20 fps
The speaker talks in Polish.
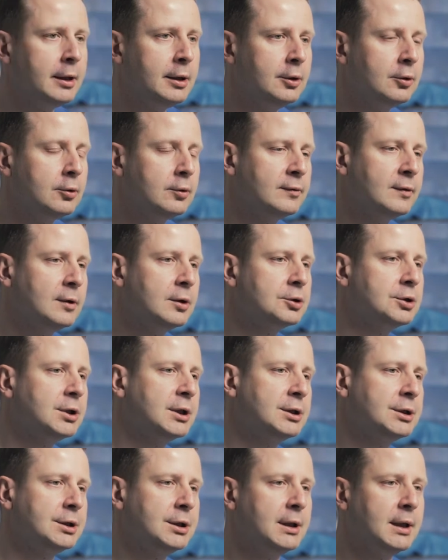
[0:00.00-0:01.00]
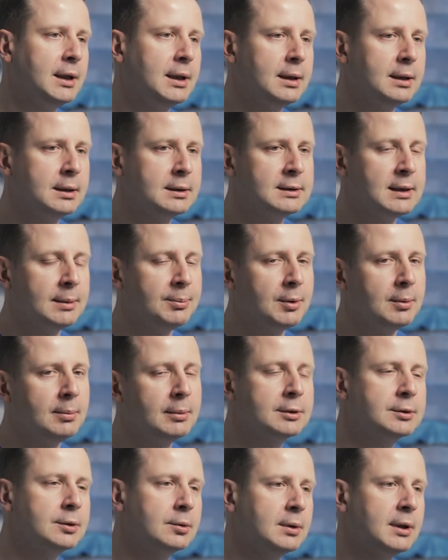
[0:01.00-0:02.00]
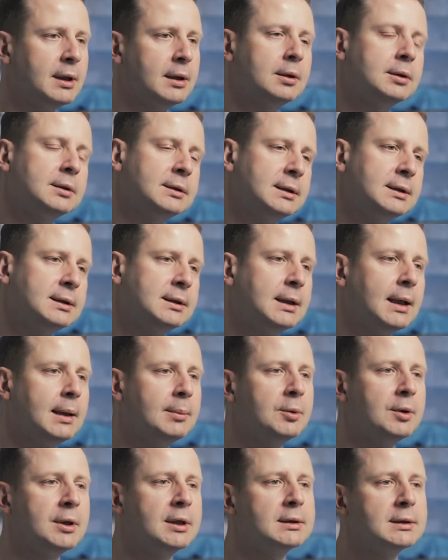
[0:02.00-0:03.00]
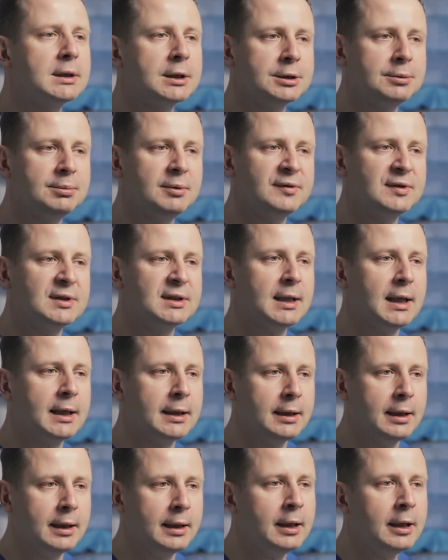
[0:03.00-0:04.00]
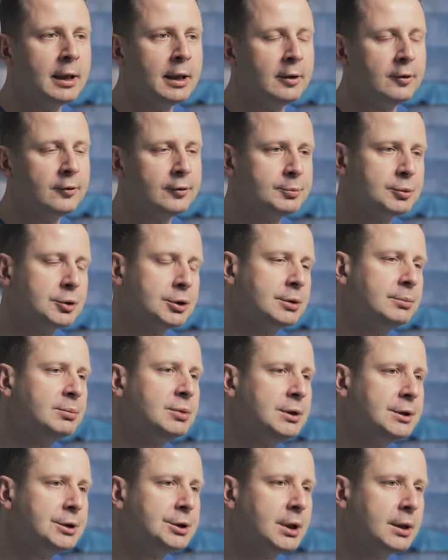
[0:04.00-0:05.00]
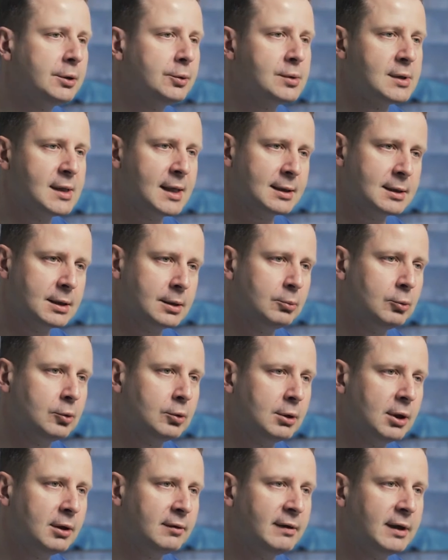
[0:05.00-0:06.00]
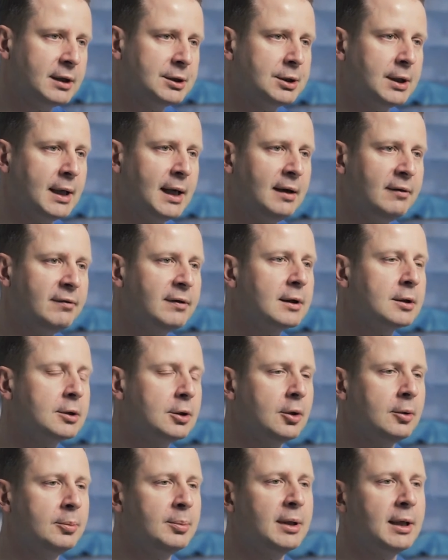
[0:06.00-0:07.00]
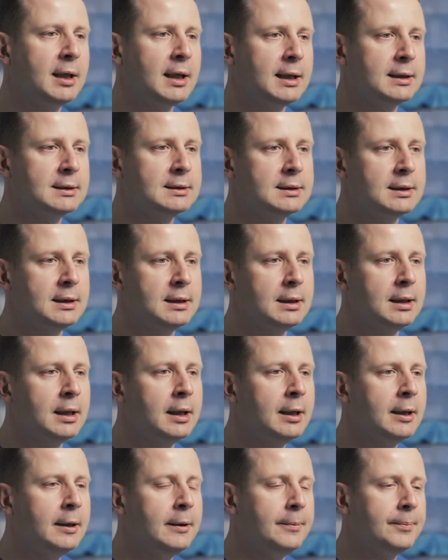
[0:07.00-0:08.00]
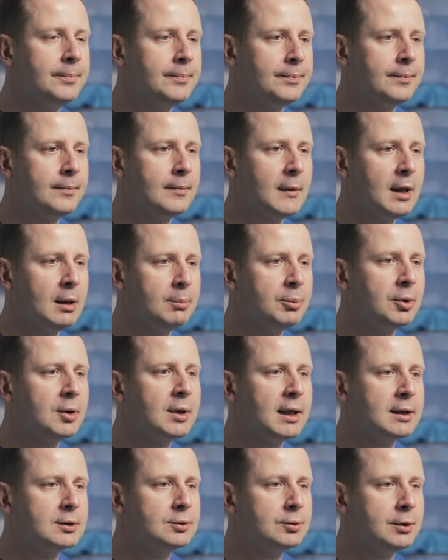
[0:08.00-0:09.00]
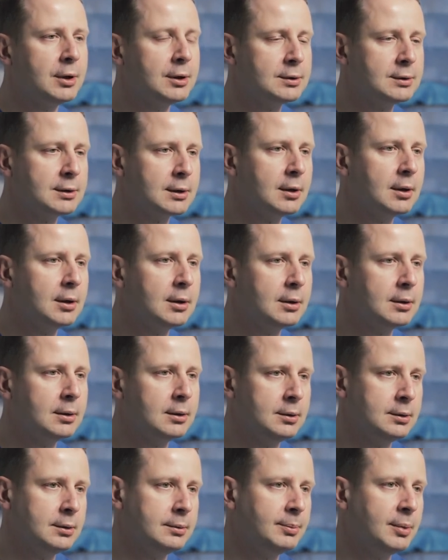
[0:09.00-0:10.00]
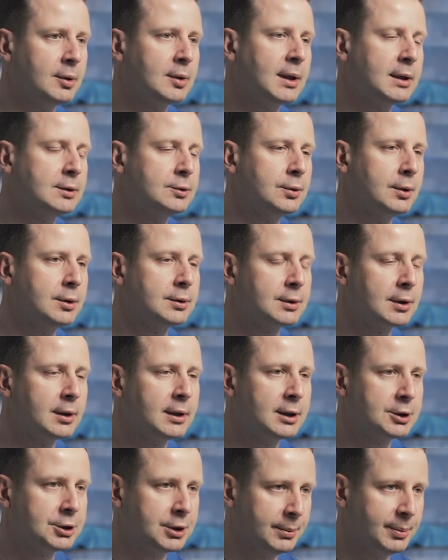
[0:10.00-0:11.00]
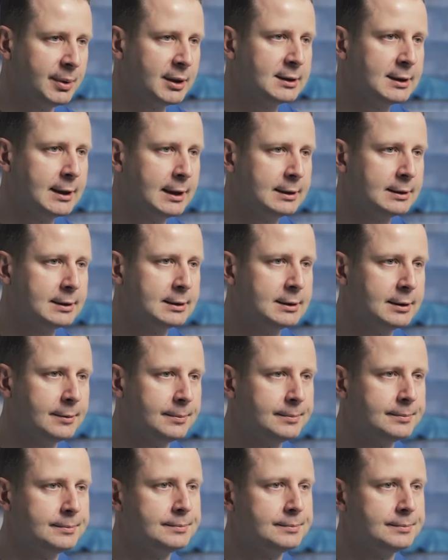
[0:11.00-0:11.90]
i równocześnie za pomocą tego systemu jesteśmy w stanie w przybliżeniu zasymulować efekt operacji, mm, pokazując go, y, pokazując go naszej pacjentce.